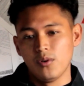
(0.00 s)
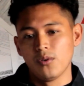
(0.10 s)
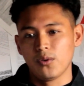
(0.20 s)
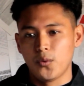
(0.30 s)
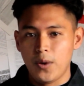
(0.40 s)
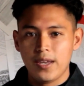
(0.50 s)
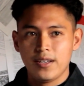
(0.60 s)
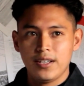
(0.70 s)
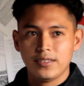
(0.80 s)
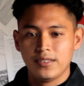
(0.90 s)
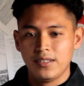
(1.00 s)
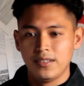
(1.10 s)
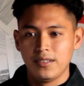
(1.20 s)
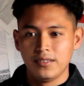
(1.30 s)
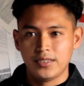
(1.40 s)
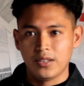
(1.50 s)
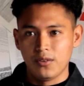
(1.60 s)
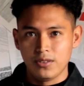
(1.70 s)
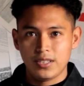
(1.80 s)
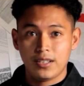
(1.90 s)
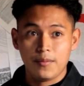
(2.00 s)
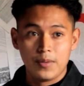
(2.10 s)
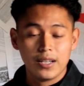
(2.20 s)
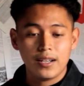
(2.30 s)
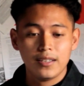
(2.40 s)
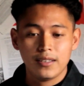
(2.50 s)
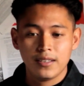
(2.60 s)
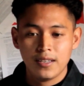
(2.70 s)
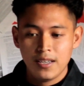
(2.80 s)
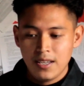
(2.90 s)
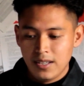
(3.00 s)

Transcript: por huellas y se conoce que Pie Grande